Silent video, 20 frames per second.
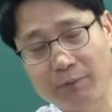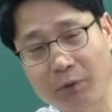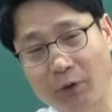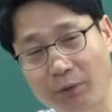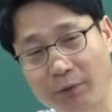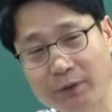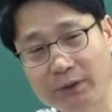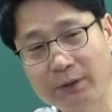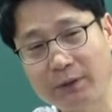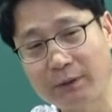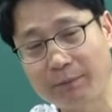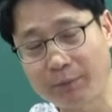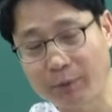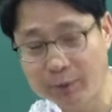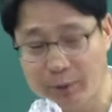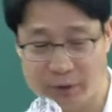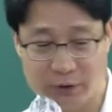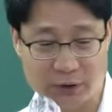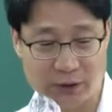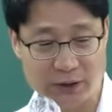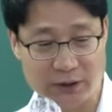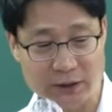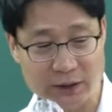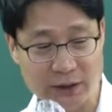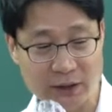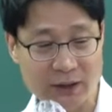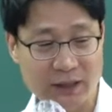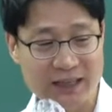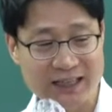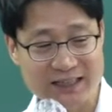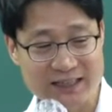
법인세법에서 계산한